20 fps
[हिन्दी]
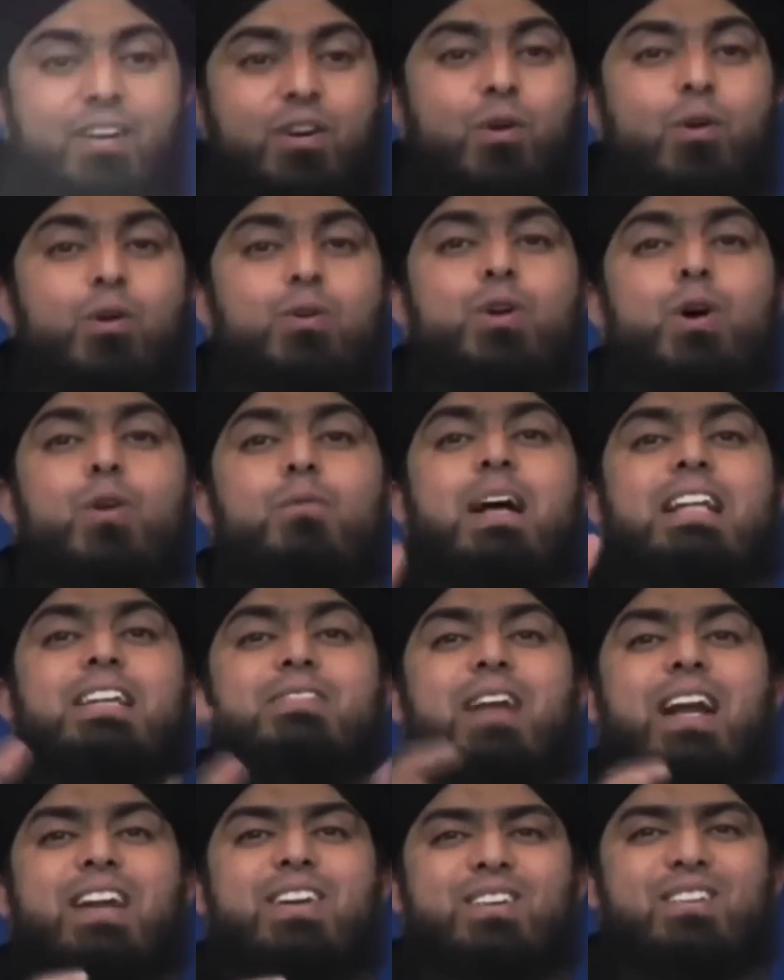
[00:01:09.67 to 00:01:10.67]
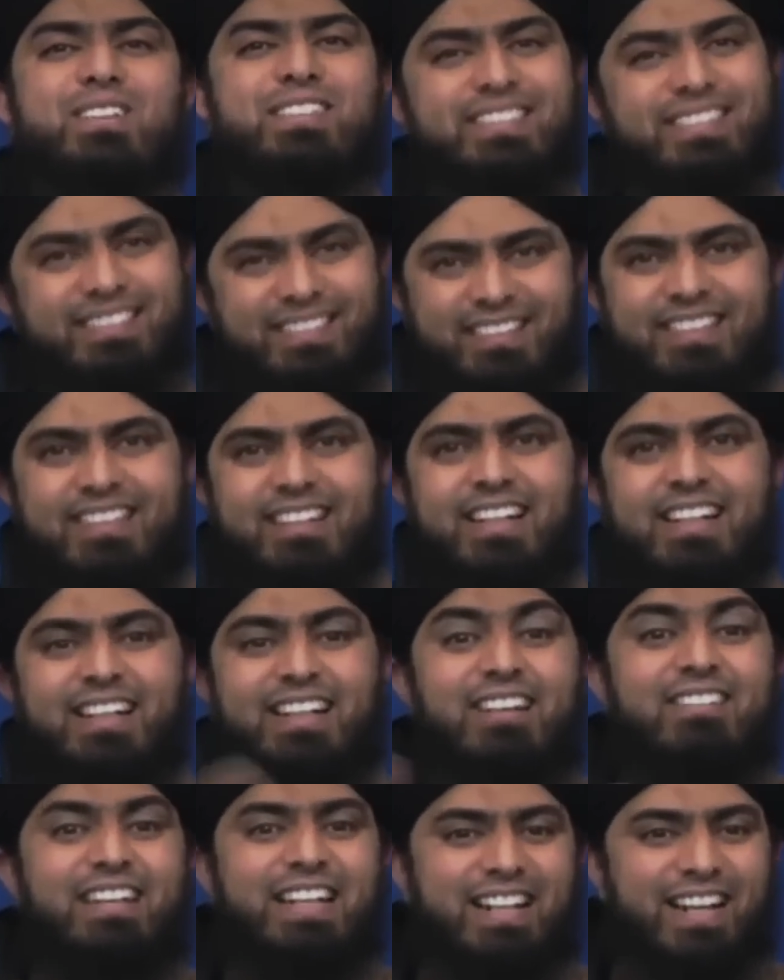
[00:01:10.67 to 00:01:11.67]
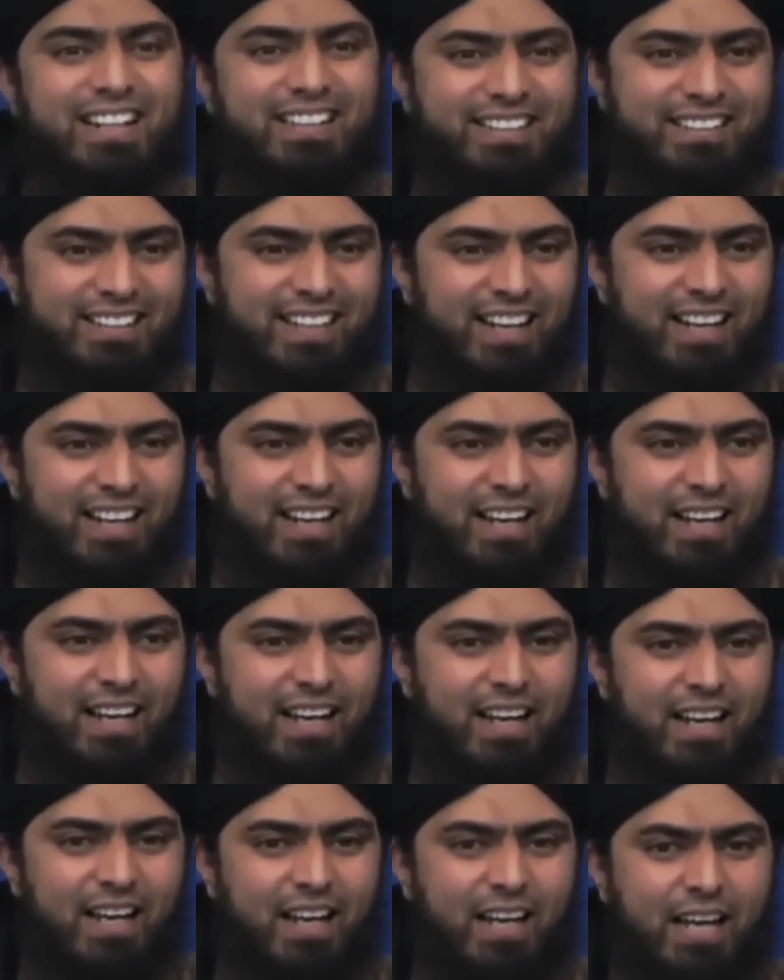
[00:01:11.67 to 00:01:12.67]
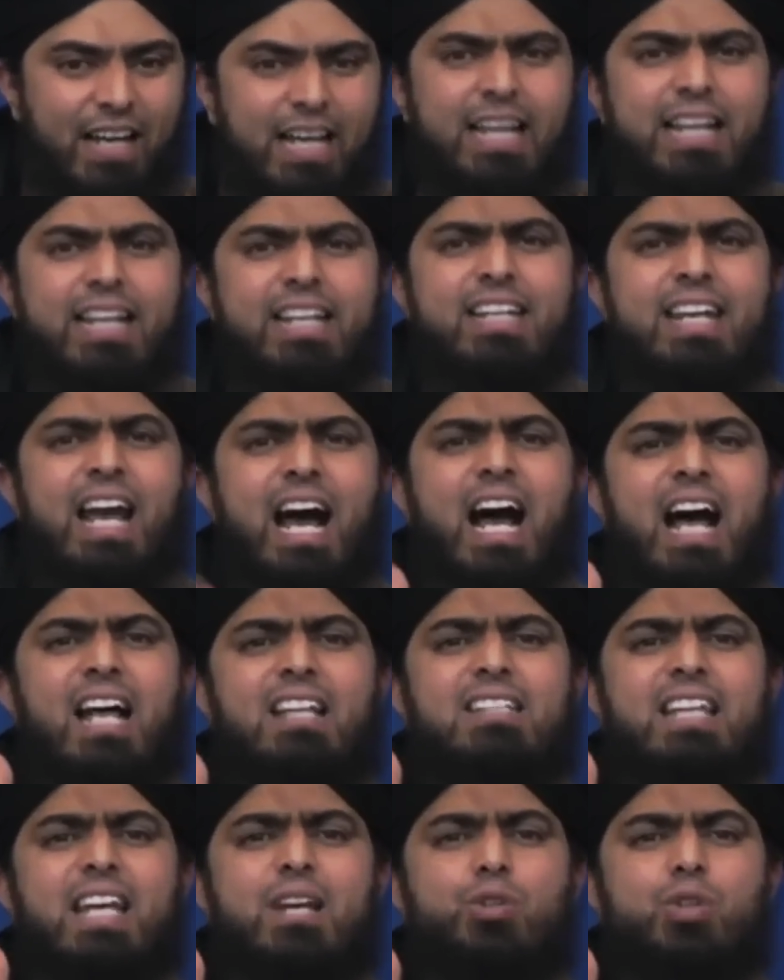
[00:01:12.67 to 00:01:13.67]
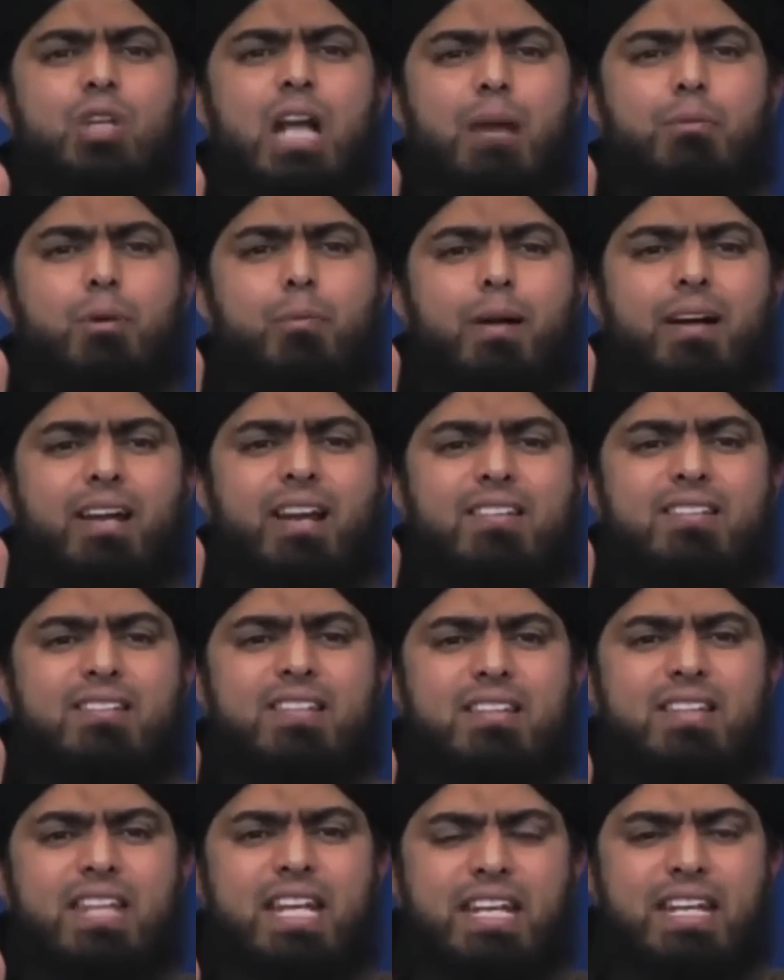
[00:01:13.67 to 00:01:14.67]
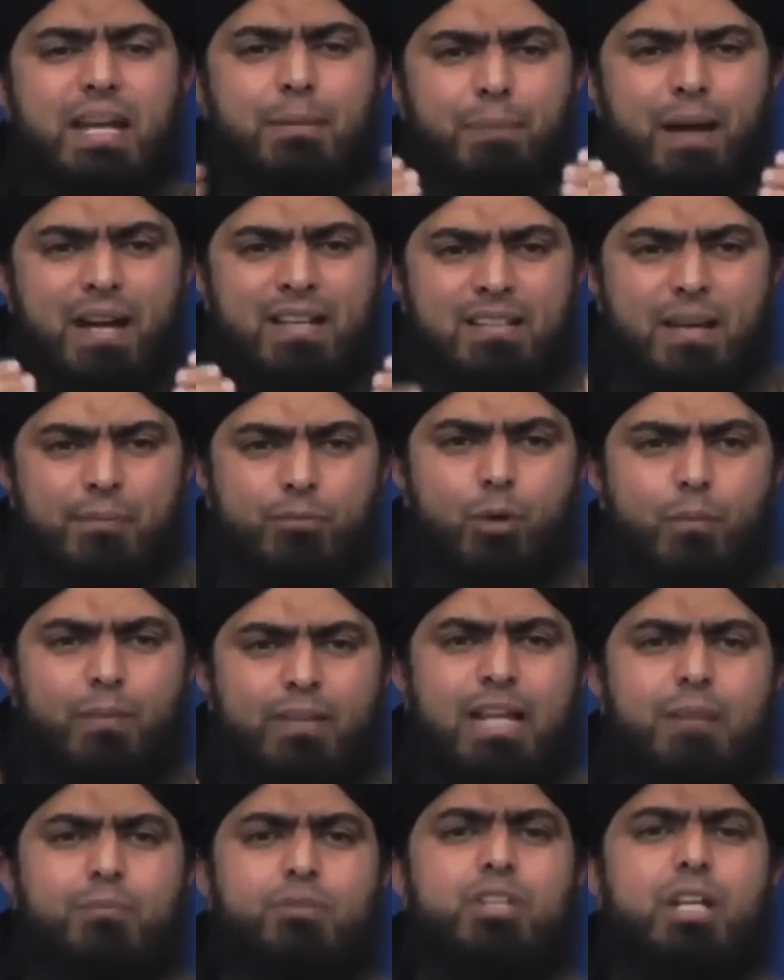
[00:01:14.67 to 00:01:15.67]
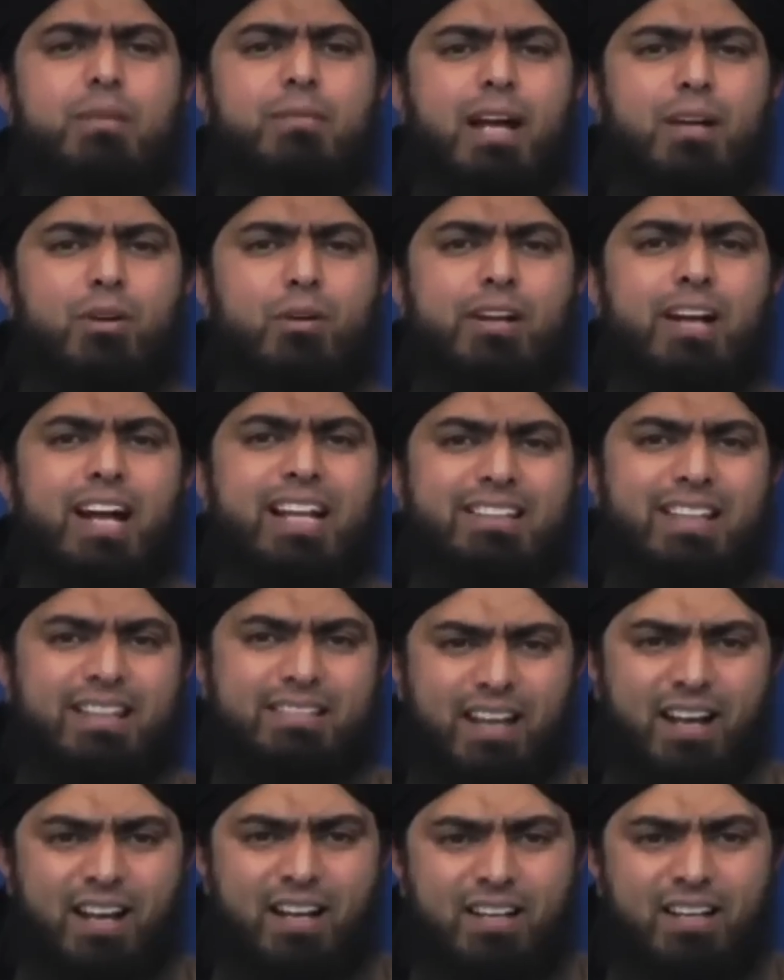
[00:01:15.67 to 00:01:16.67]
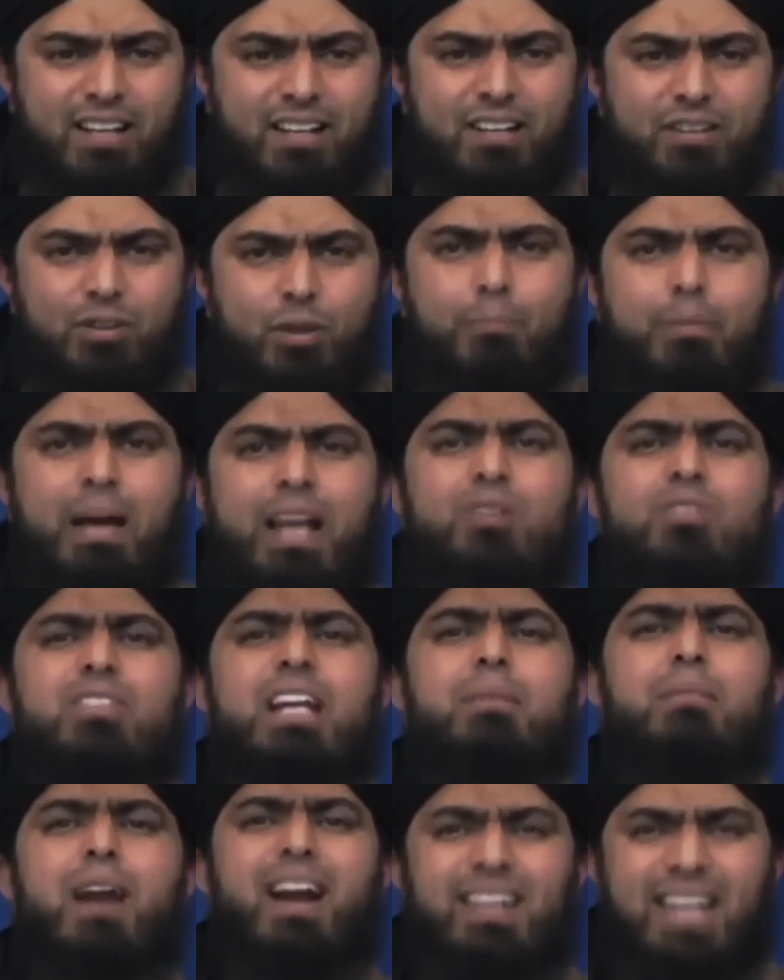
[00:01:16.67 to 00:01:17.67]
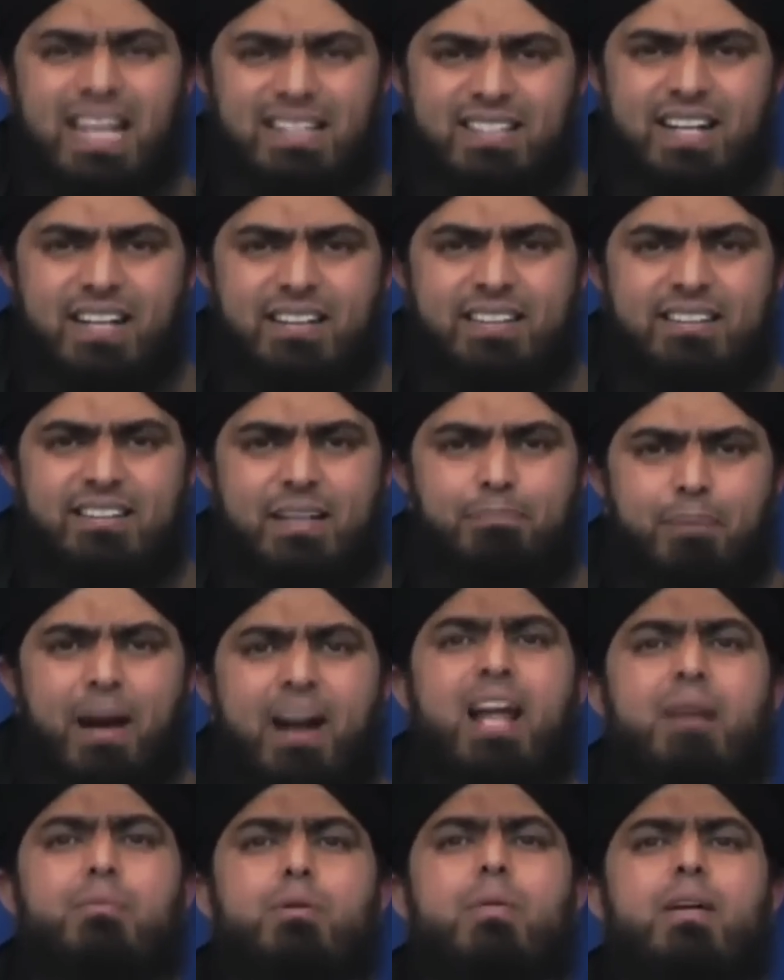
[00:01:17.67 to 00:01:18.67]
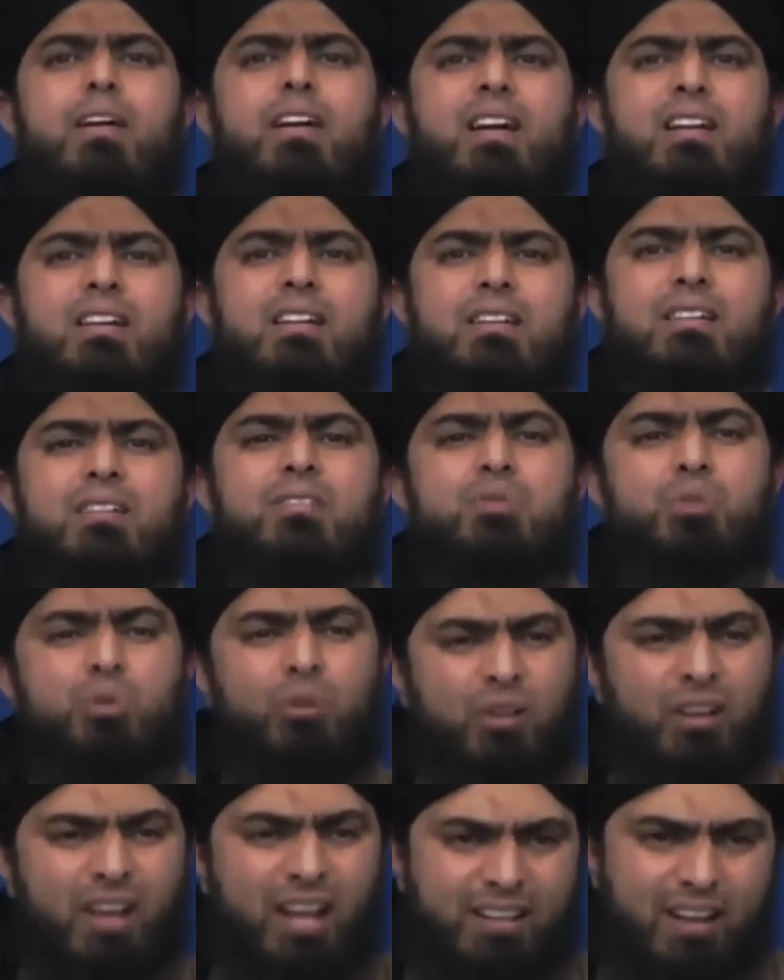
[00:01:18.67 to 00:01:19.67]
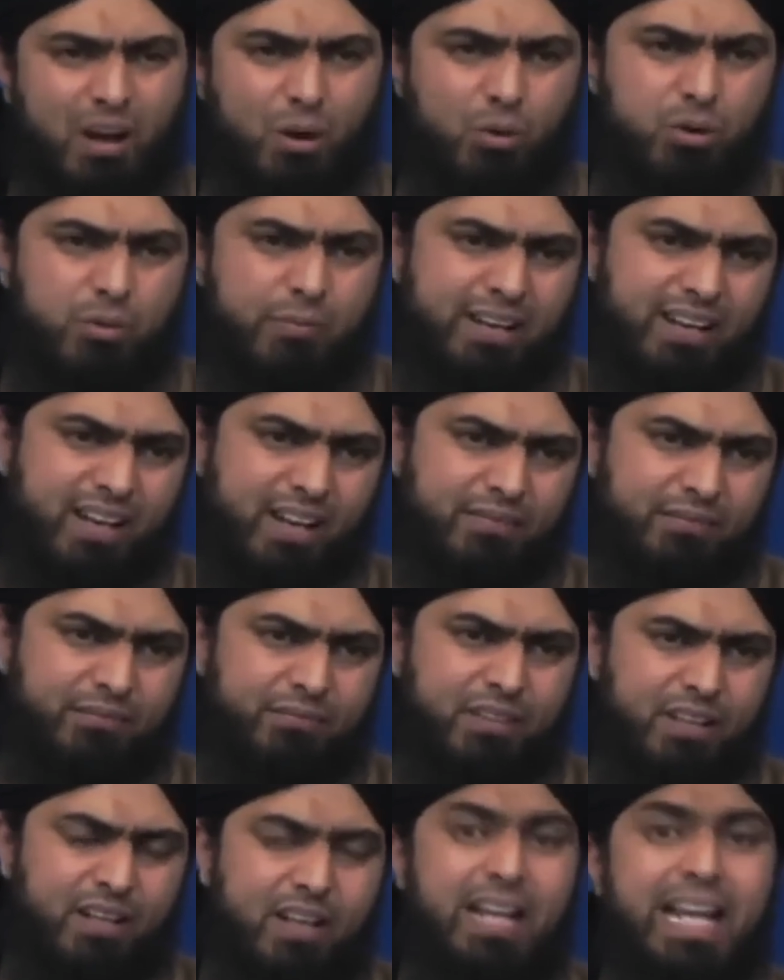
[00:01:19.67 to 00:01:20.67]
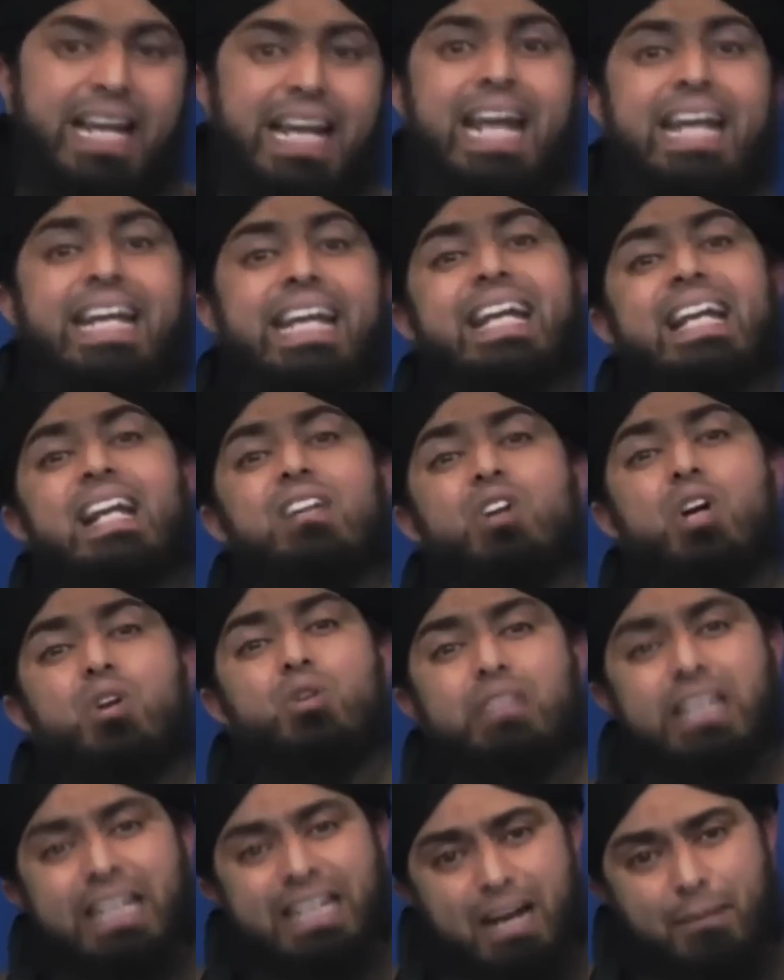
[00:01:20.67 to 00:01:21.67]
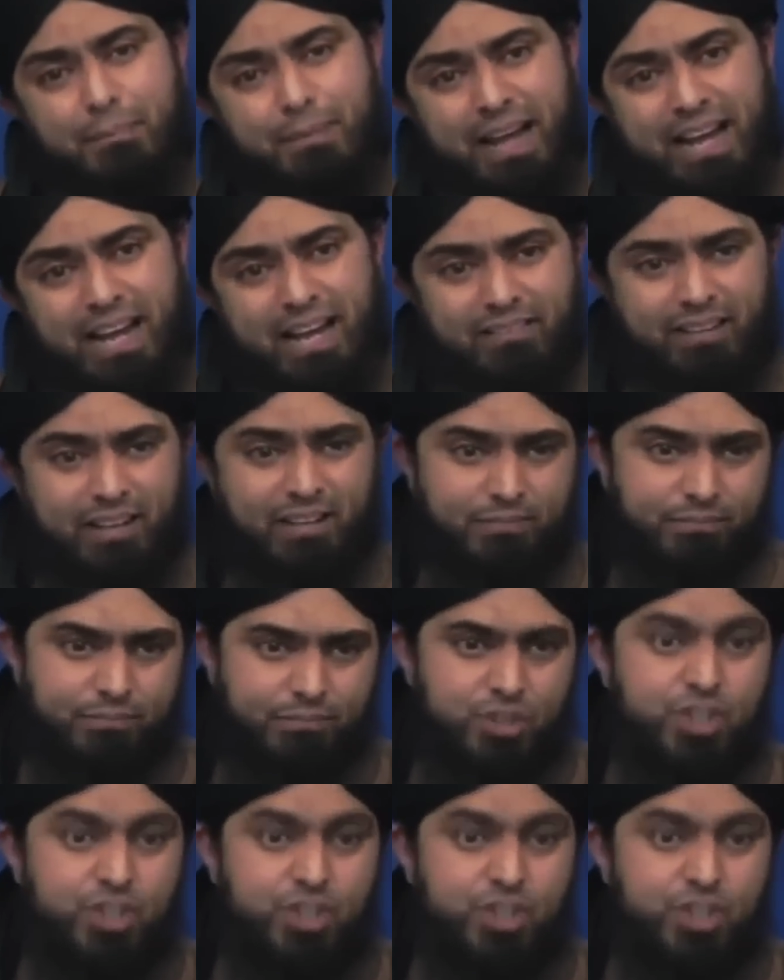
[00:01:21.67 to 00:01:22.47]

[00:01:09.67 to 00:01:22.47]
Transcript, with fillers: देखो उठो मत बैठो कवर कर देता क्या सैदना अबू बकर सिद्दीक के पास जब कोई बंदा मुसलमान होने आता था तो पहले उसका ईमान टेस्ट करते थे पढ़ अबू बकर रसूलुल्लाह नाउजुबिल्ला एक किने तो उन्होंने तरीका पढ़ाया हुआ